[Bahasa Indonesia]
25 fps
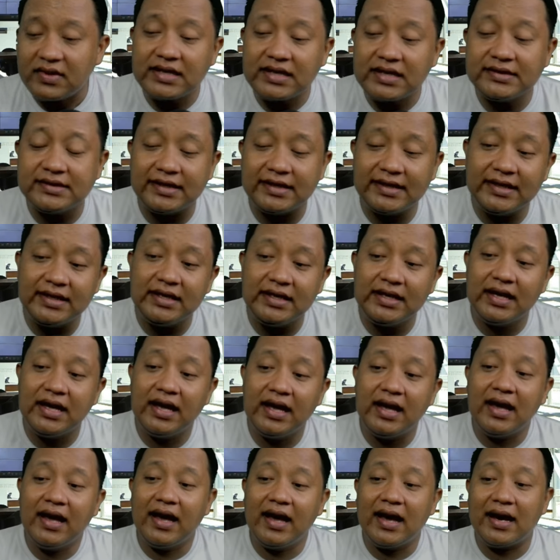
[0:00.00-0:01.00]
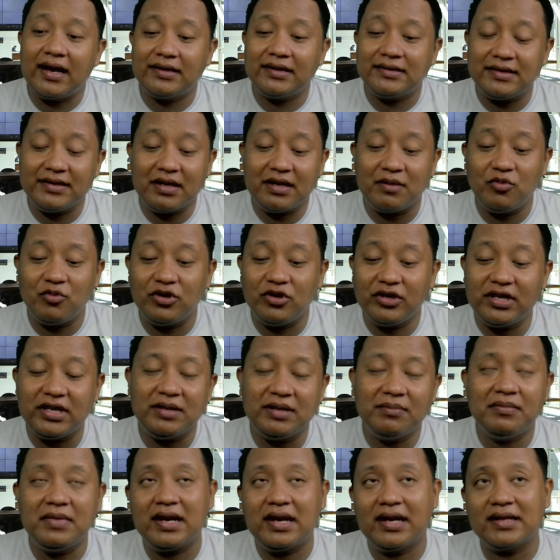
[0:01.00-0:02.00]
Jadi artinya
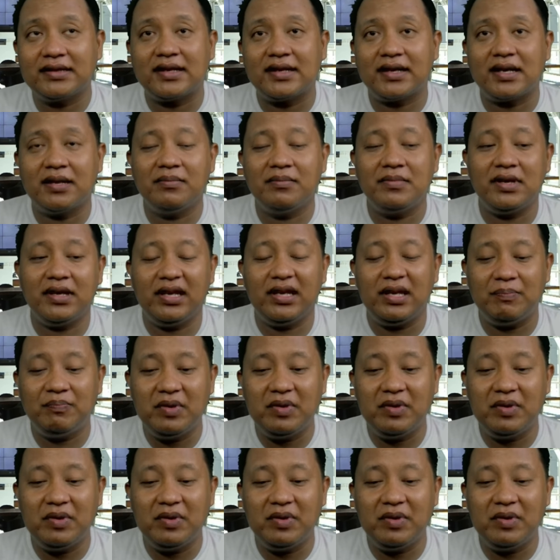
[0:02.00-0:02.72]
mungkin mengatakan begini,